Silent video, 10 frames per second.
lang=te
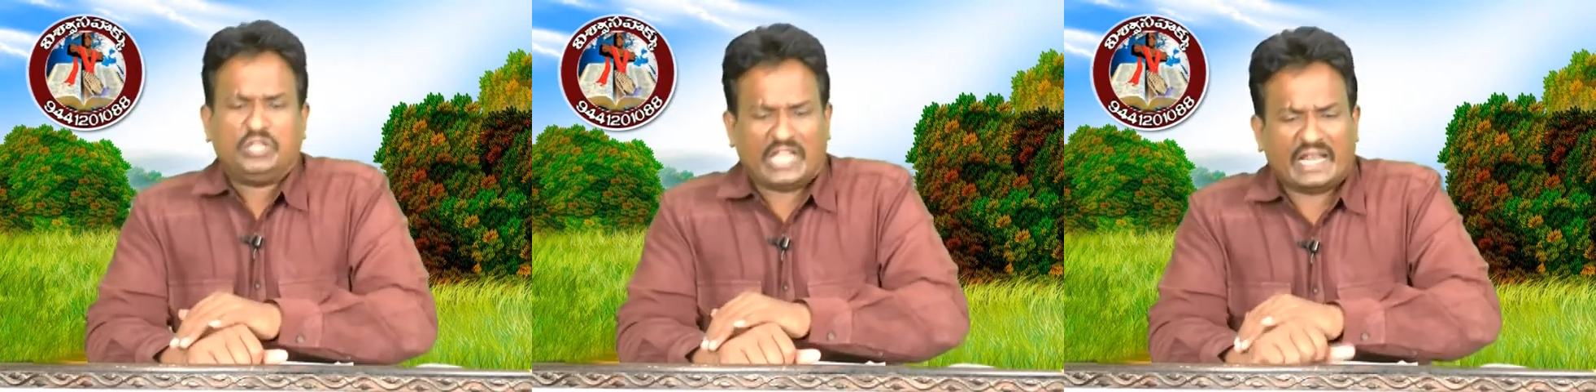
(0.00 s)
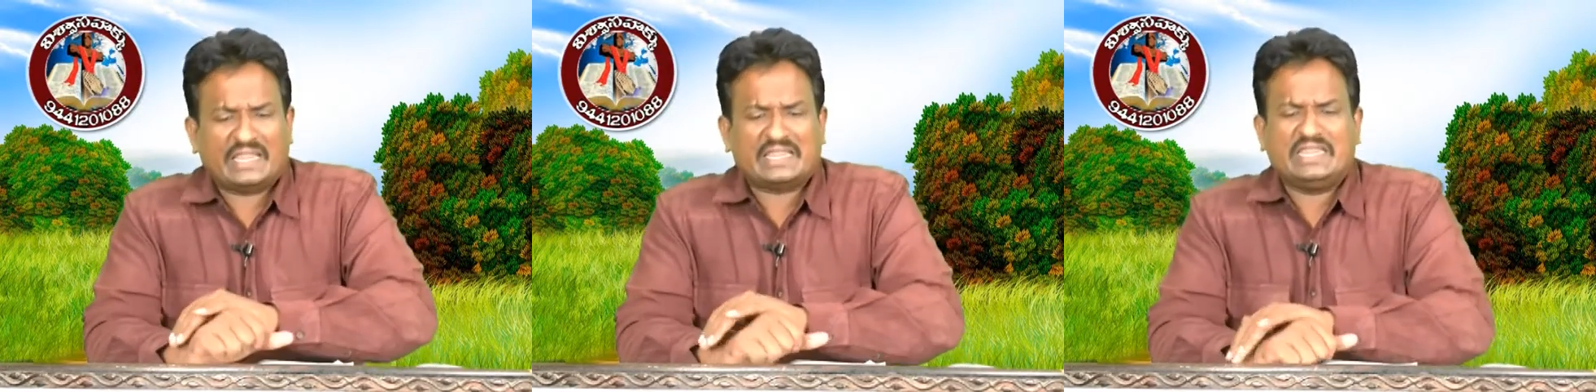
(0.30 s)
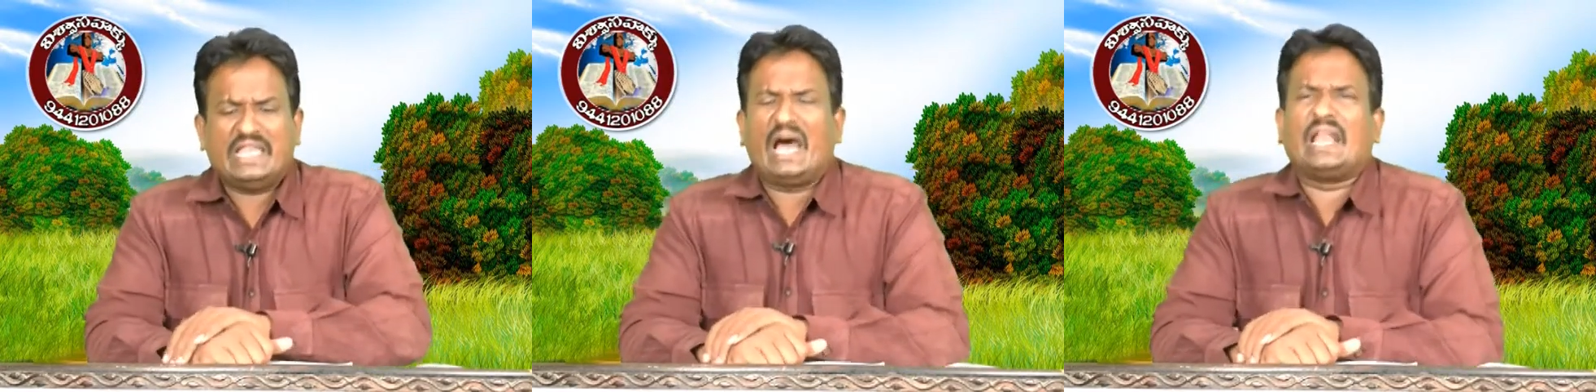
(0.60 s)
తన
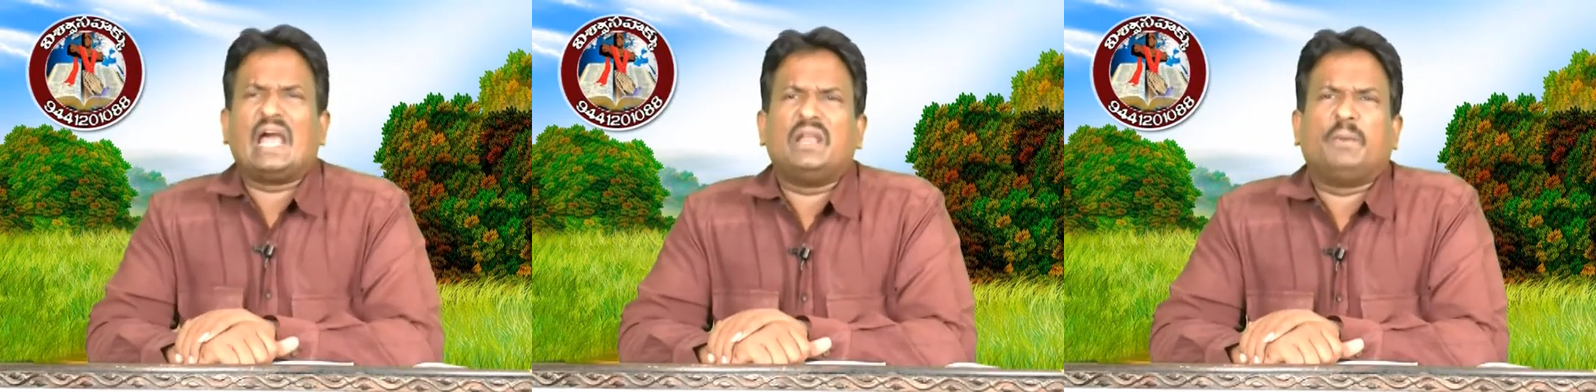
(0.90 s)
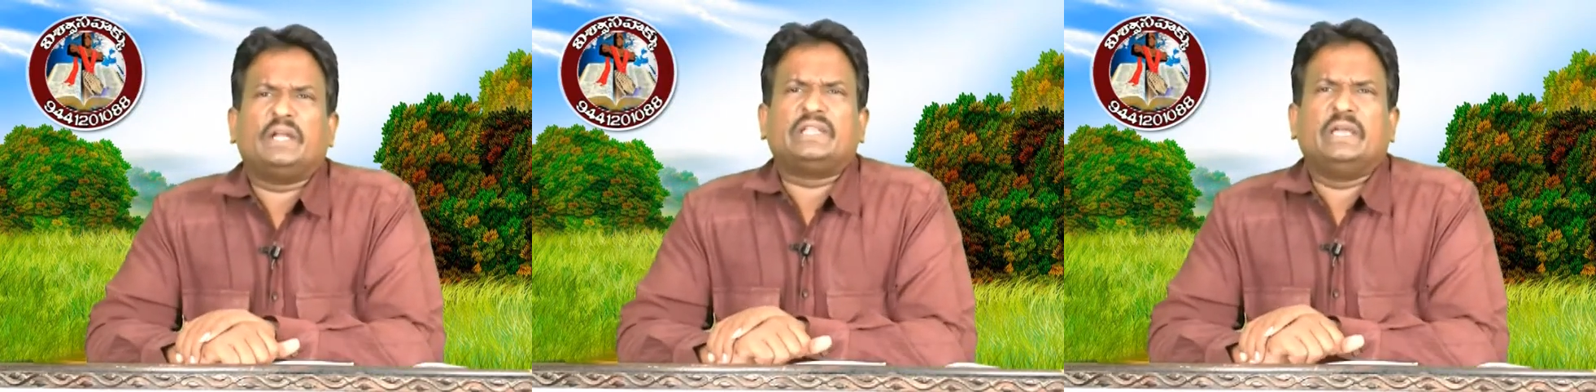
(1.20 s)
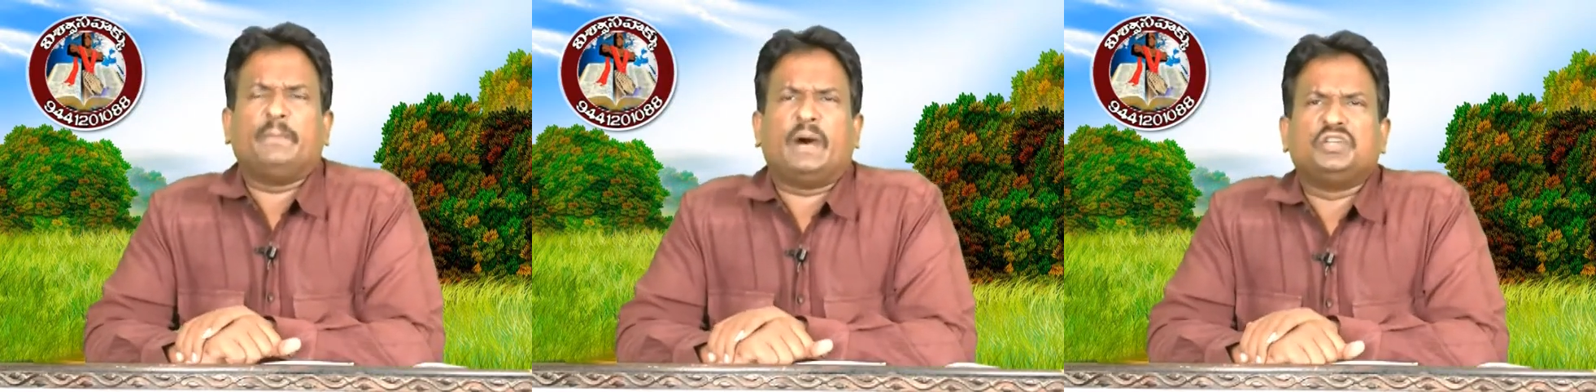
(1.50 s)
జ్ఞానాన్ని బట్టి
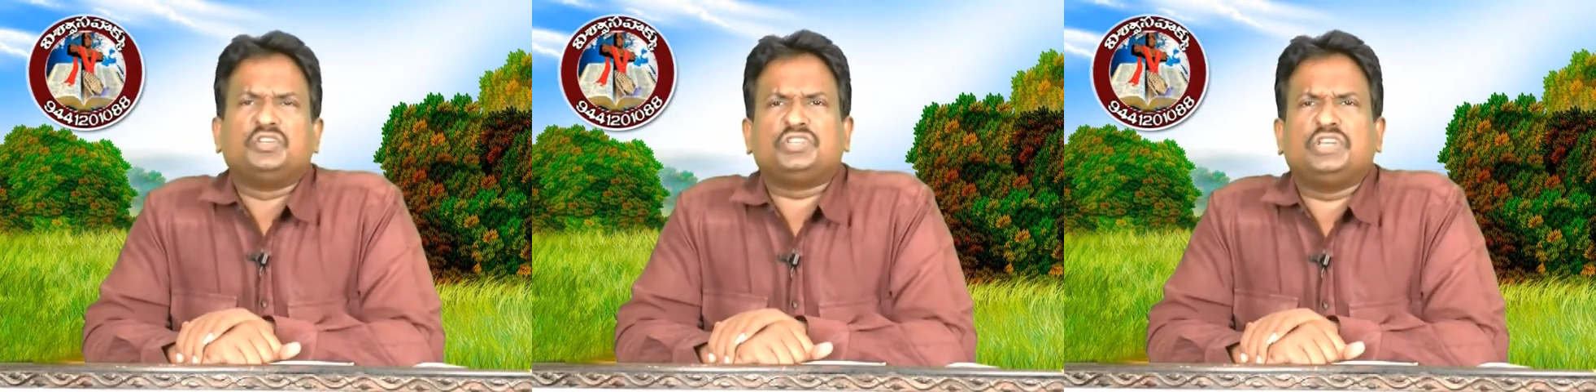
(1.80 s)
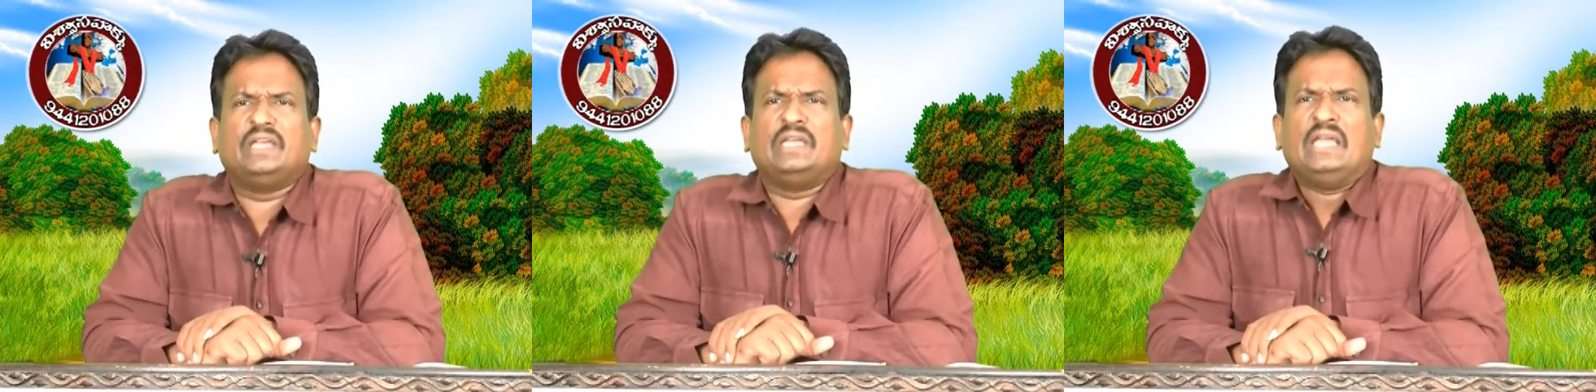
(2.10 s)
మనిషి